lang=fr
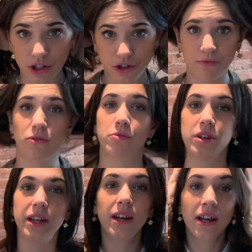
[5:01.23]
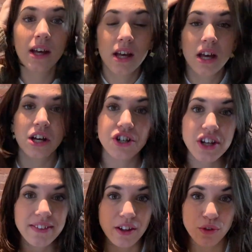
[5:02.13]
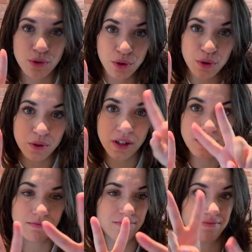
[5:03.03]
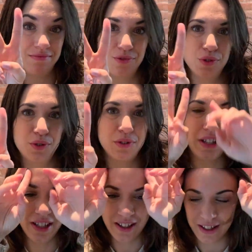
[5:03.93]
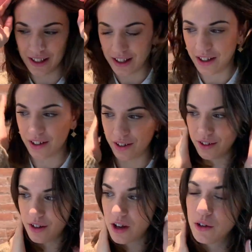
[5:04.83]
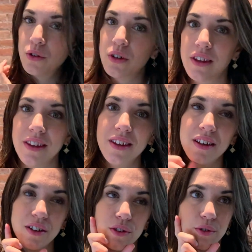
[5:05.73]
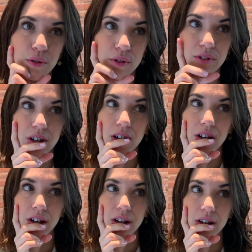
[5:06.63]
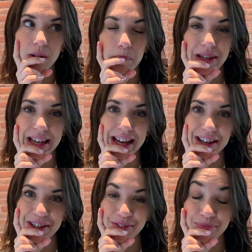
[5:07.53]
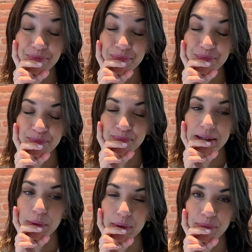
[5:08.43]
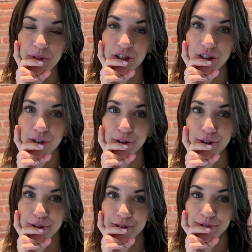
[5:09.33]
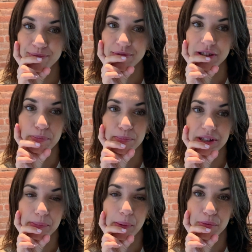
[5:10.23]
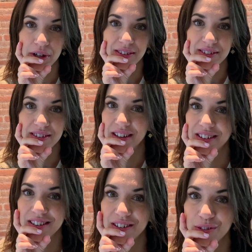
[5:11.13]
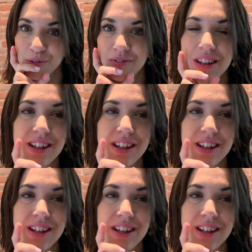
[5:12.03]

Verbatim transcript: les cheveux mouillés. J'attends deux colis, deux colis, euh, un colis de Picard. Et oui, j'ai encore, j'ai pas pu résister à la tentation.